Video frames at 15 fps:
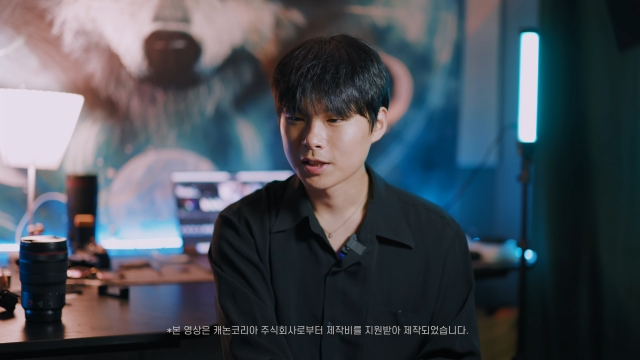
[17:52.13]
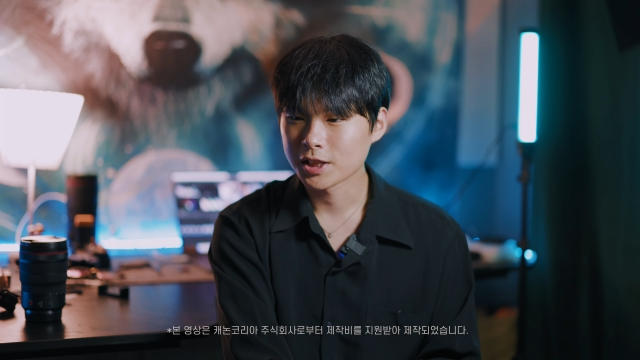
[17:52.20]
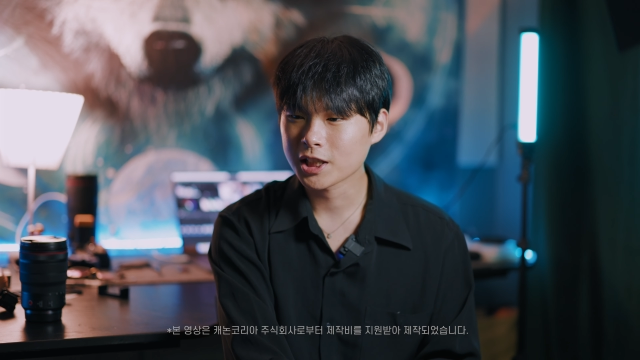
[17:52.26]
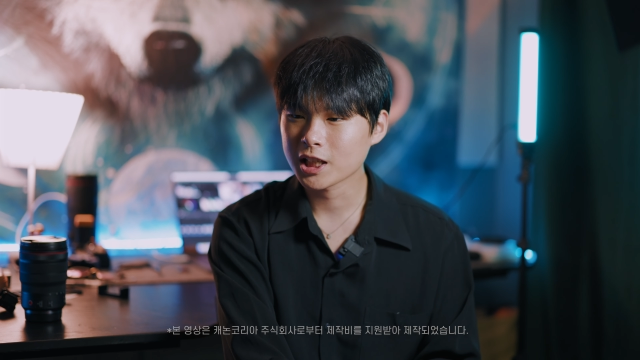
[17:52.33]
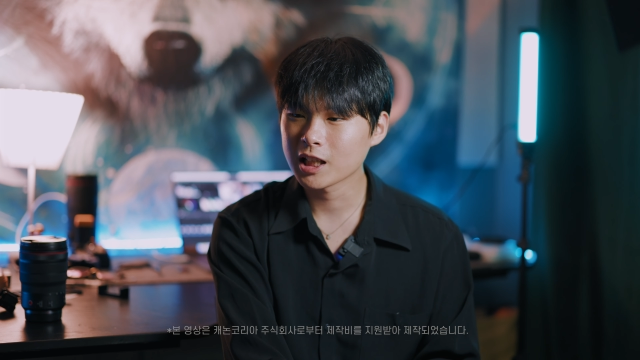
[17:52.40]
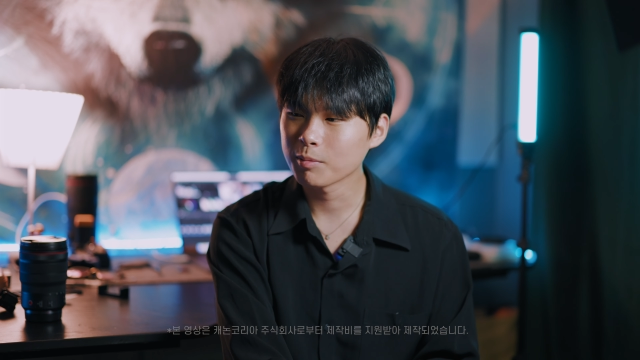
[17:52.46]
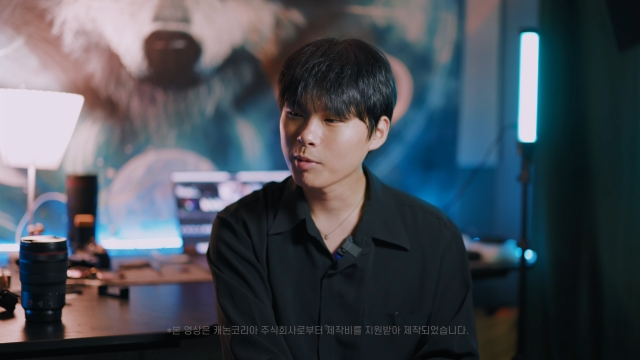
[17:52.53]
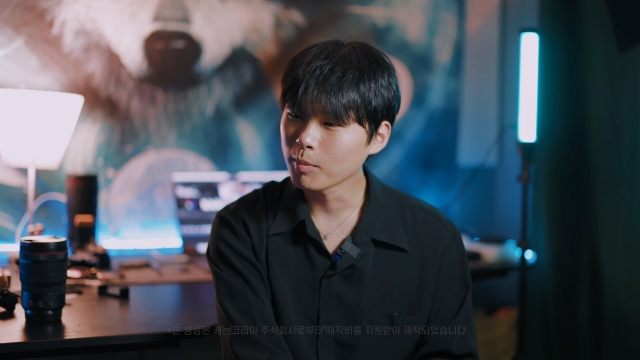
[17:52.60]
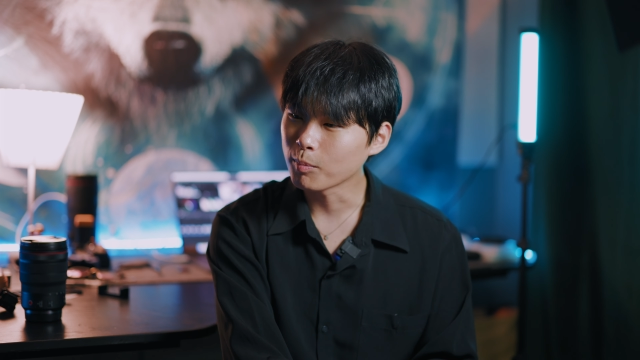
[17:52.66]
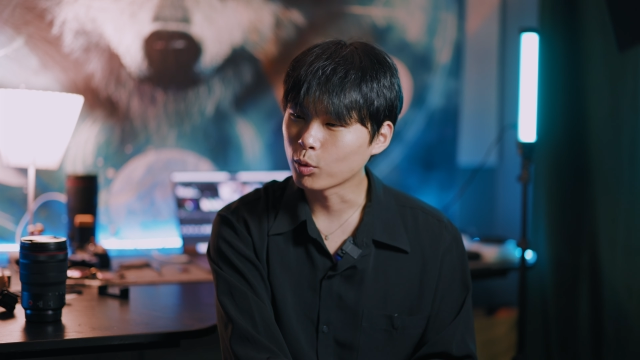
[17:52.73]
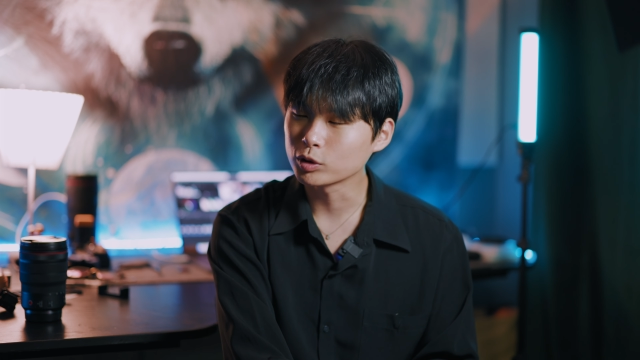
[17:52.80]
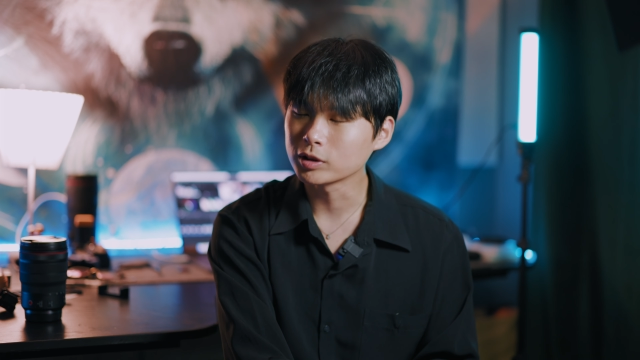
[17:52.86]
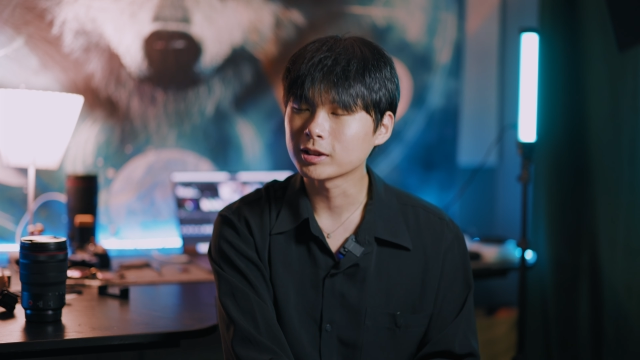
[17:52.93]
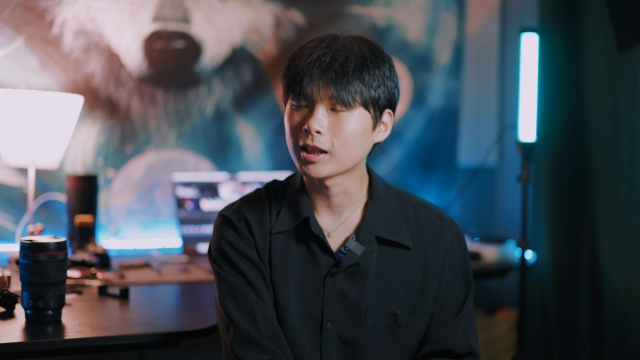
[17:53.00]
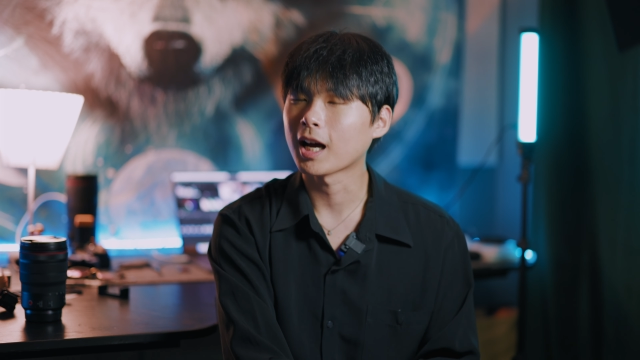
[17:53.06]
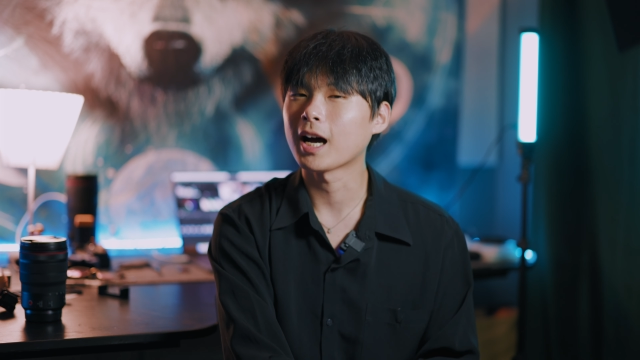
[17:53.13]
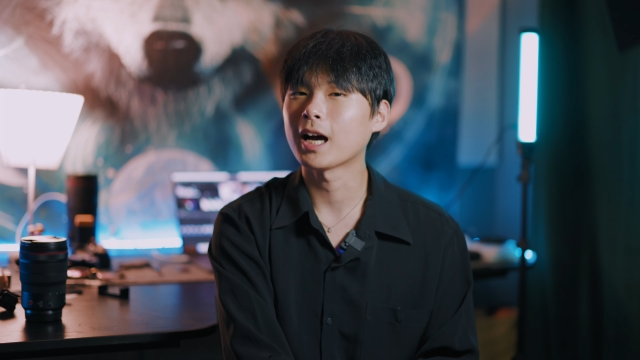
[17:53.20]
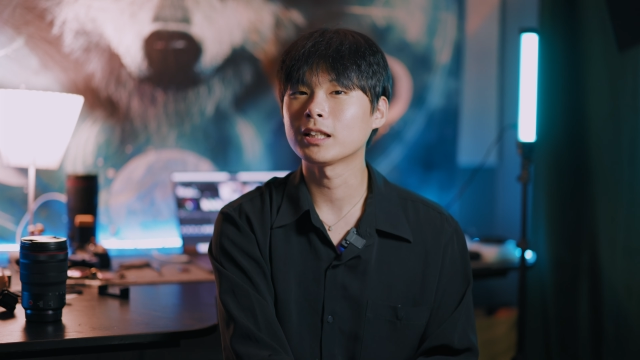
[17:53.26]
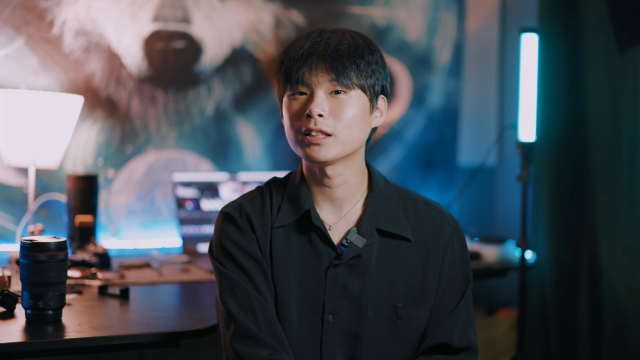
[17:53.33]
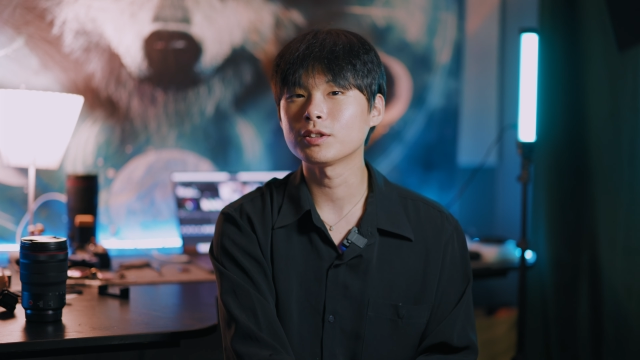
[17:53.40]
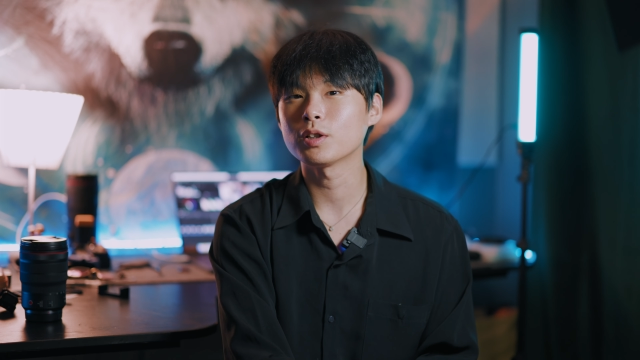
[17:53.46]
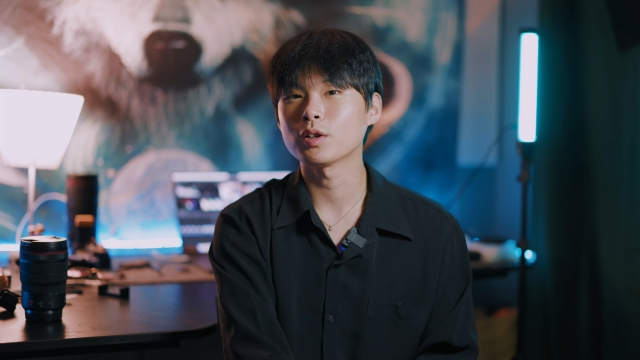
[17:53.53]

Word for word: 시키면 뭐든 다 하는